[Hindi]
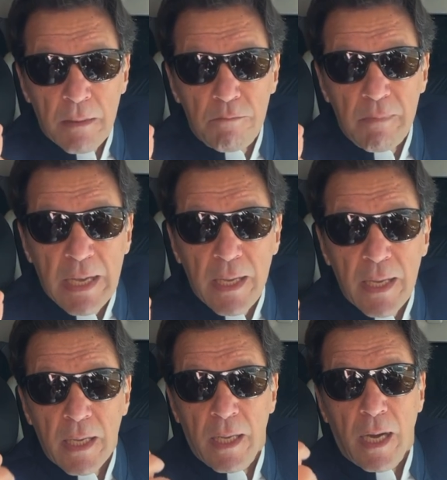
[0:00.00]

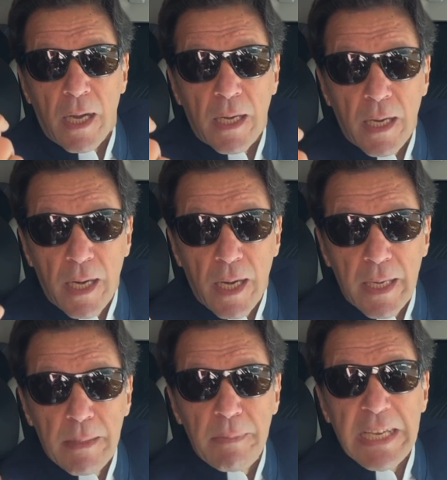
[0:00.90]
मैं अगर अल्लाह
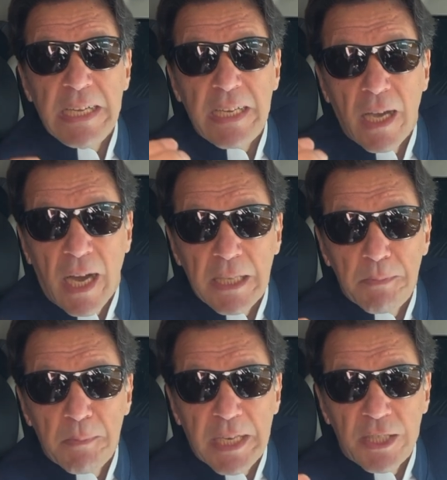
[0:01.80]
ने इनके हाथ
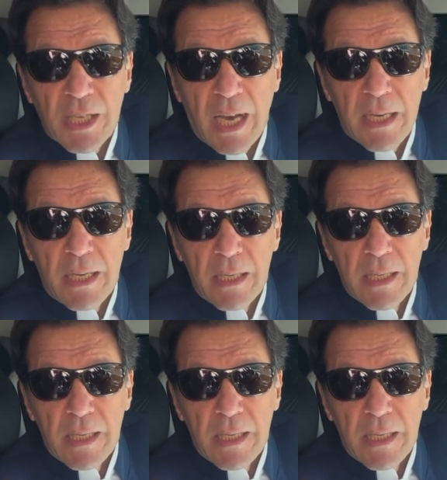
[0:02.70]
में मेरी जान